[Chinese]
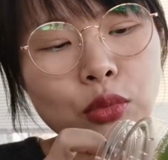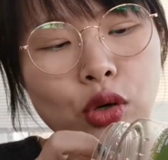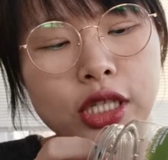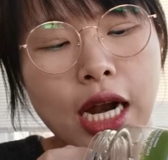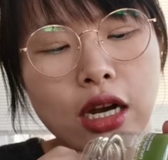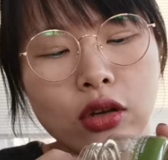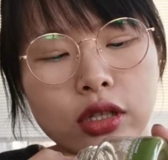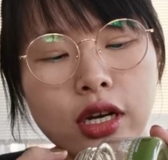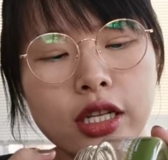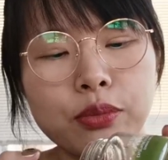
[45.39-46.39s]
磨砂膏的
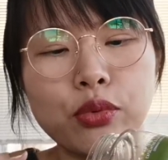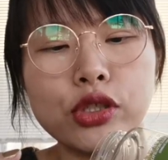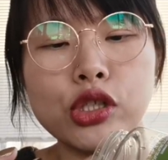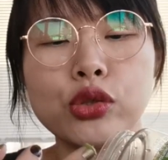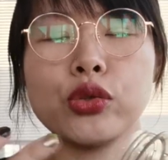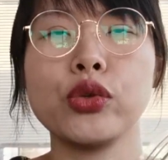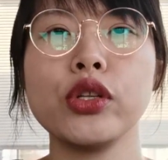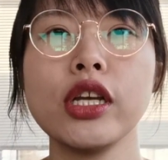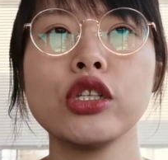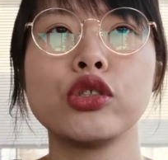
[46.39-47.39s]
颗粒不是属于
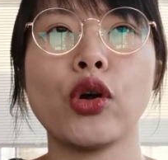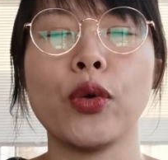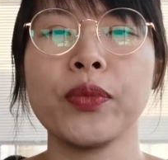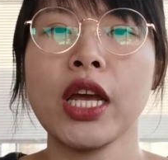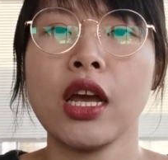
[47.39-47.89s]
那种